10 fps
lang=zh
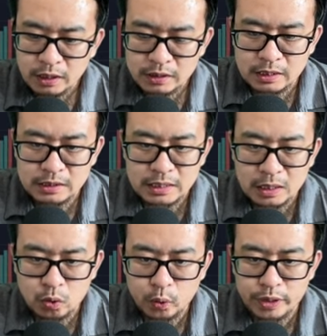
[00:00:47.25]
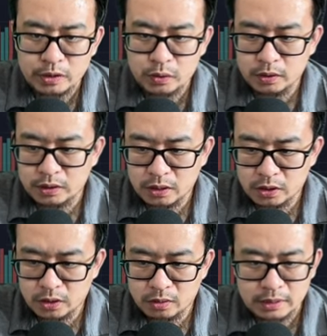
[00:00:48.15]
那加入会员群的
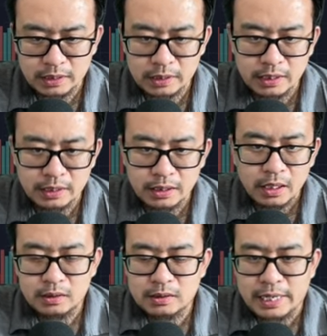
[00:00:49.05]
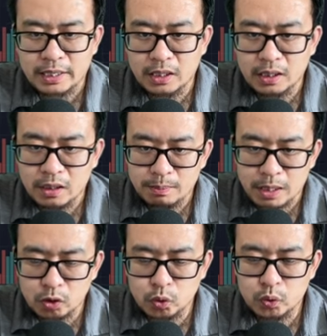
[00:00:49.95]
时候呢，你可以在这个
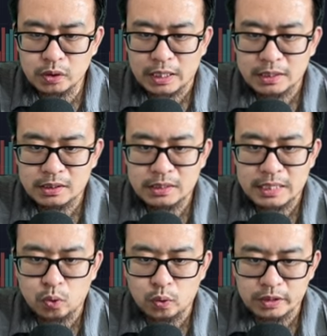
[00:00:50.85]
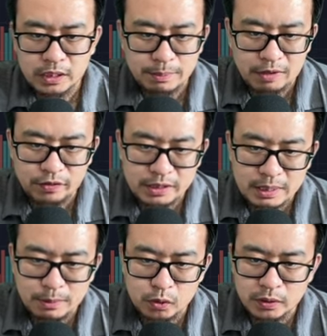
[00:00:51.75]
描述区呢加入我这个免费的
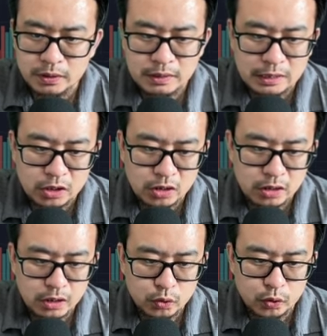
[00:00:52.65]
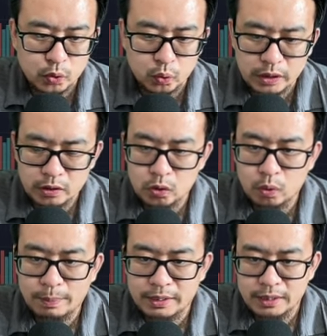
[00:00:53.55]
电报群，那找到这个群主，也就是
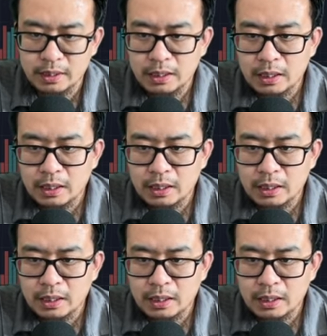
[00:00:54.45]
我本人。